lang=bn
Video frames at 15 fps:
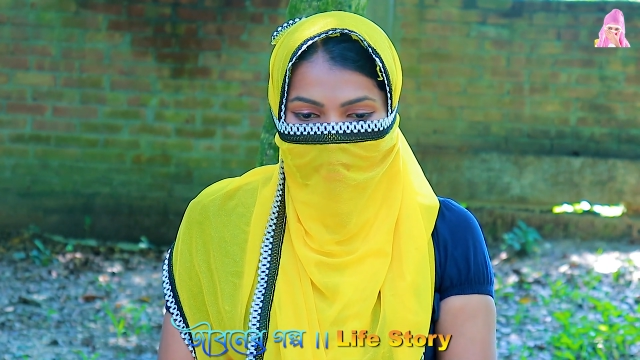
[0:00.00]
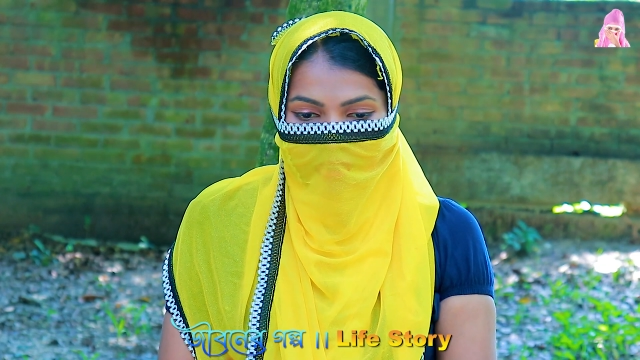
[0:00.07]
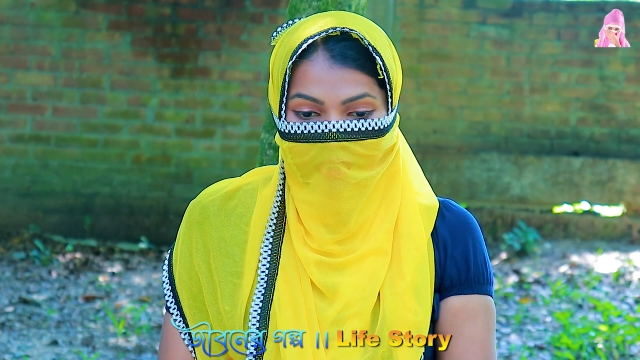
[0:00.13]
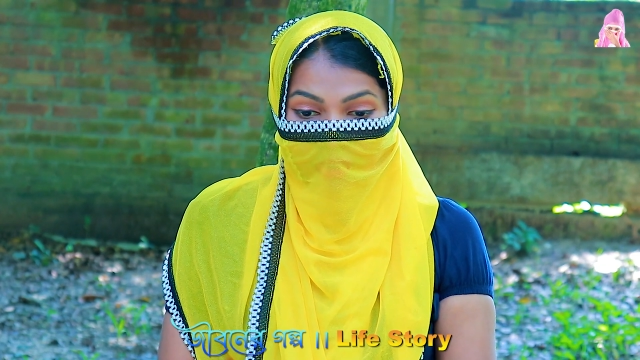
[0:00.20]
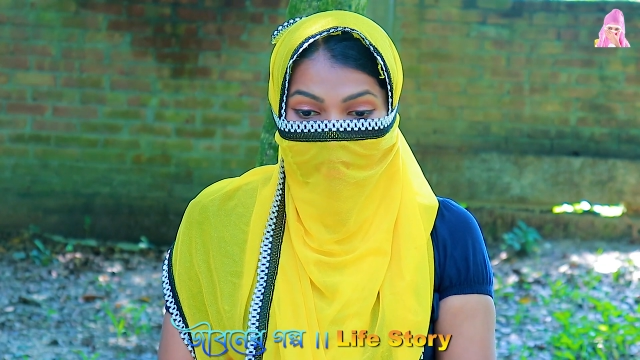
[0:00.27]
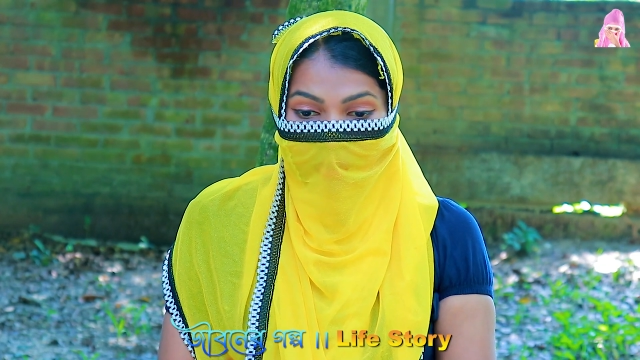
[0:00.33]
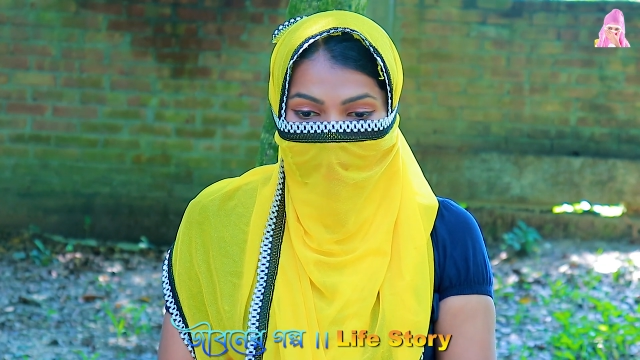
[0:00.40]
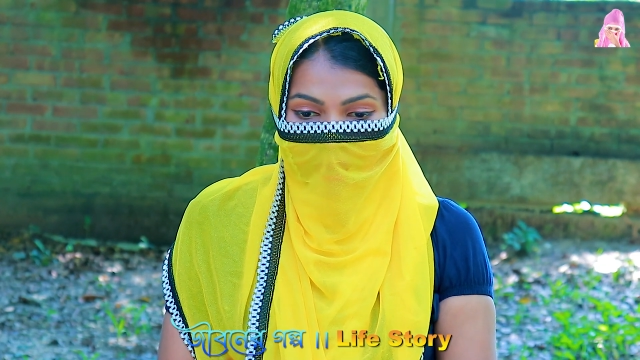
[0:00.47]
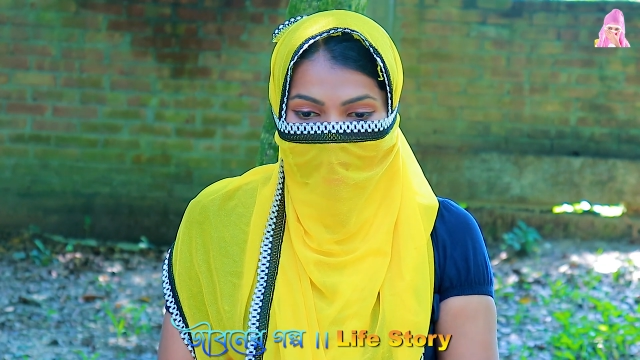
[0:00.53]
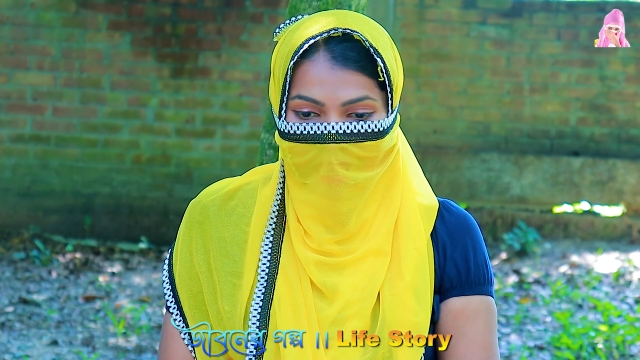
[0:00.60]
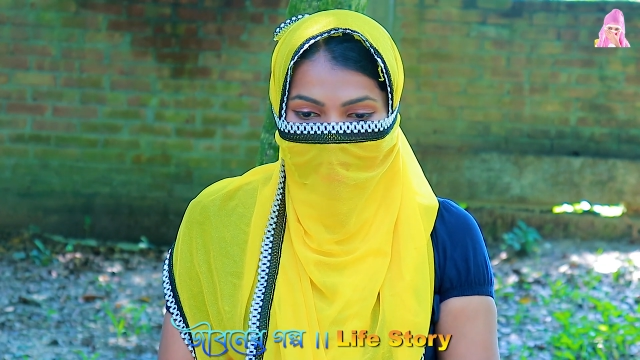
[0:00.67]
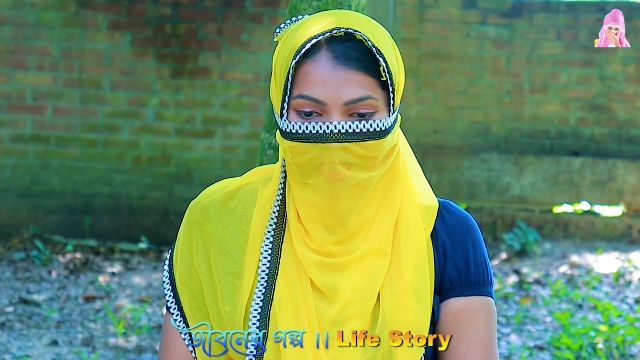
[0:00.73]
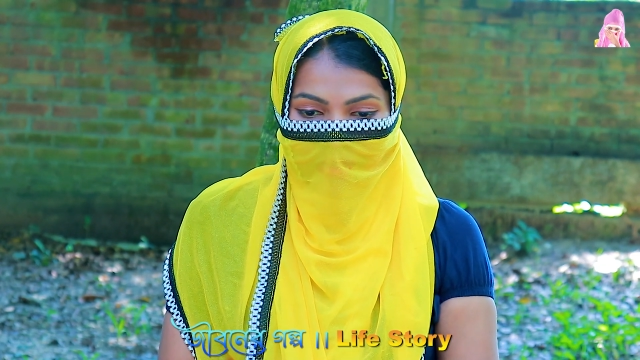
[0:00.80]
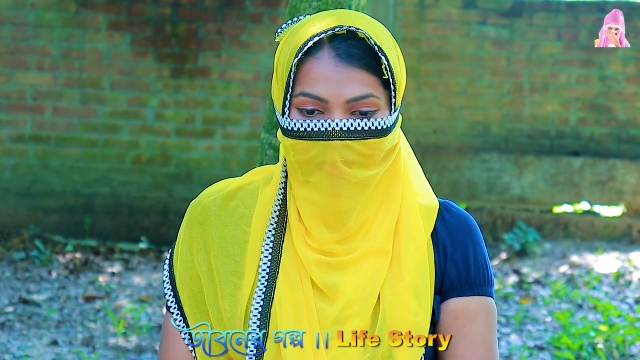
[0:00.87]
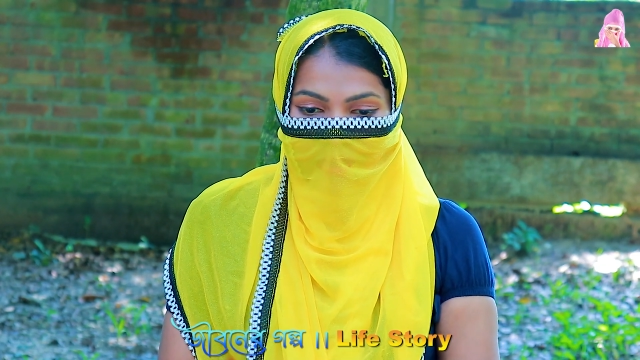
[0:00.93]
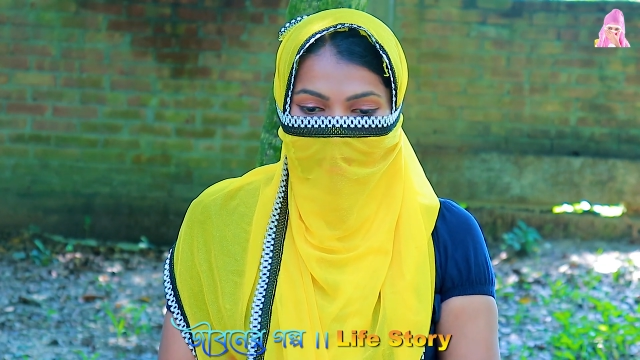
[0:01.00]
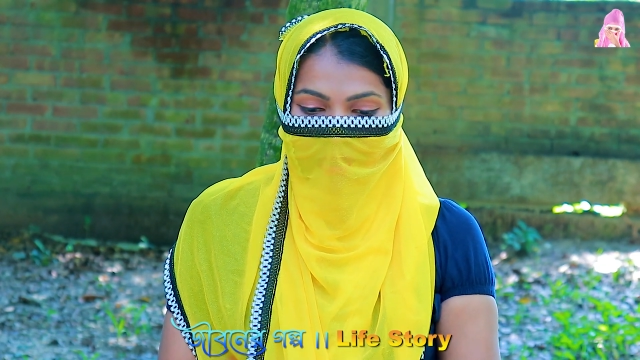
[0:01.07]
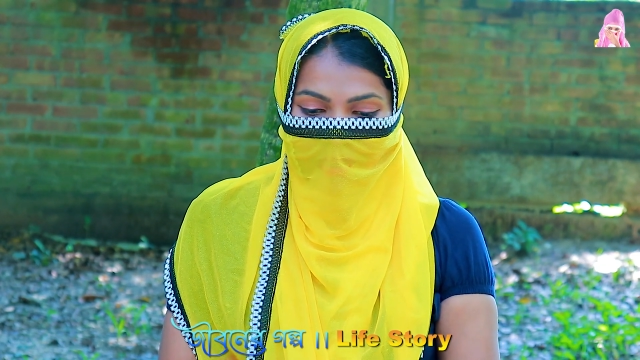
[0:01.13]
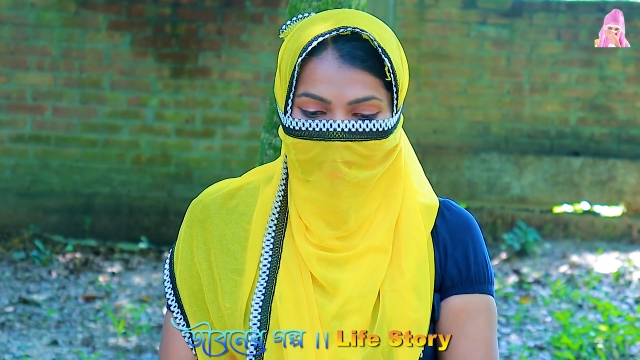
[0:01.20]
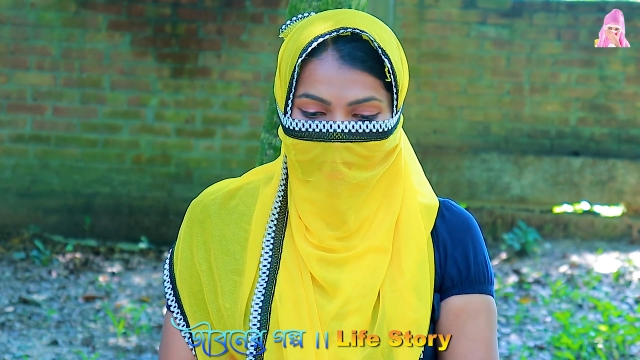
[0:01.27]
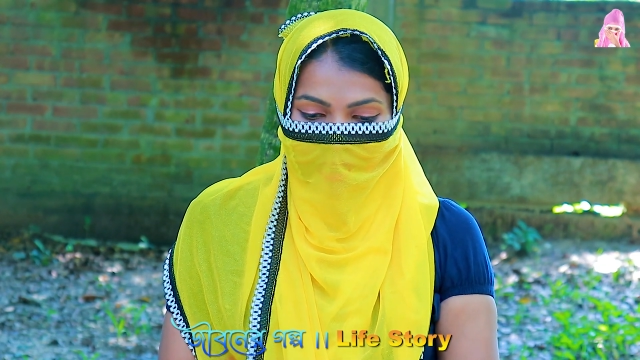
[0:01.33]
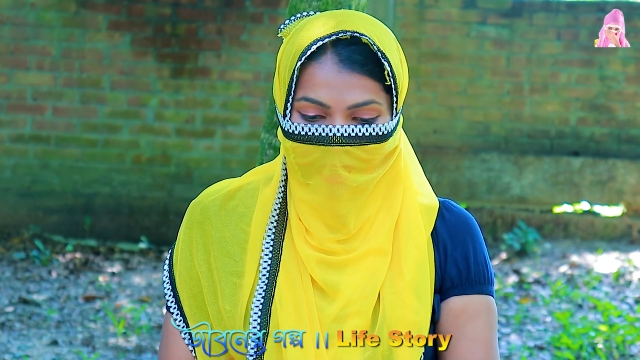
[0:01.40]
যে তোমার
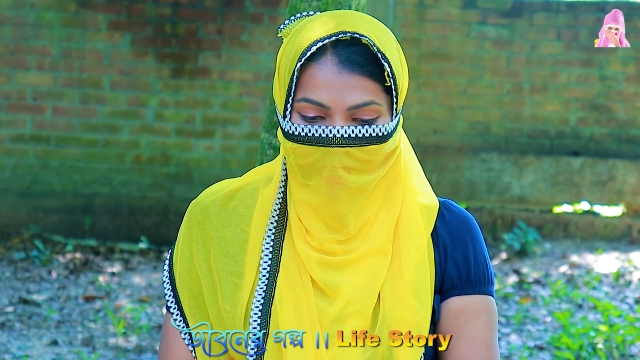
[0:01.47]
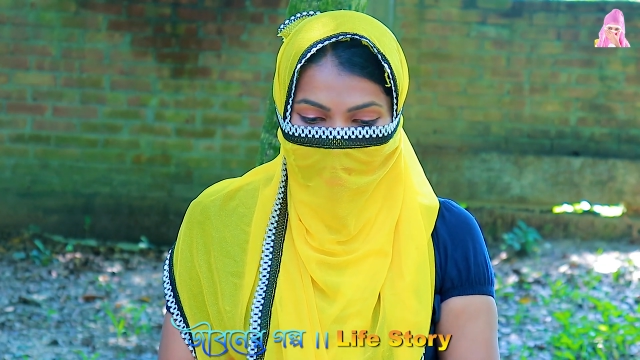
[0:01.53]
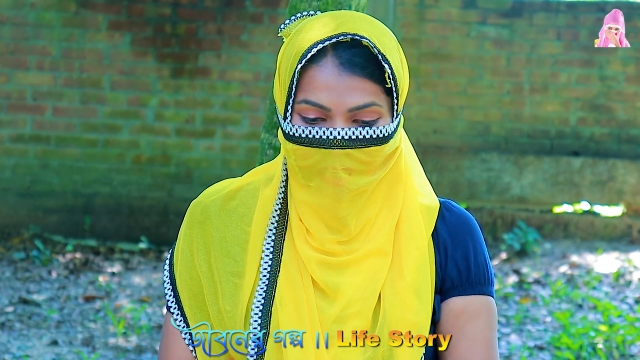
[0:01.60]
হাজব্যান্ডের